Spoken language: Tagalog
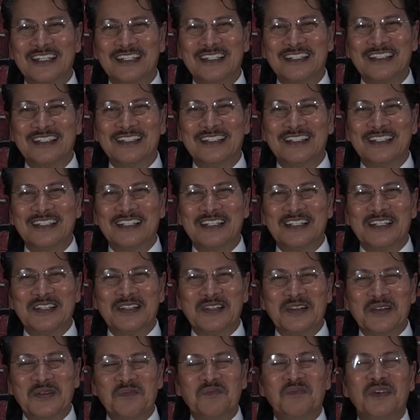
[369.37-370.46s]
na
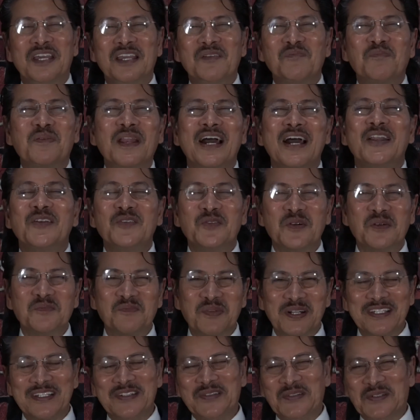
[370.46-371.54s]
may plano ang
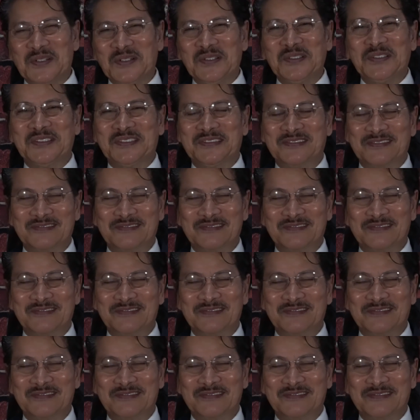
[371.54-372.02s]
Panginoon.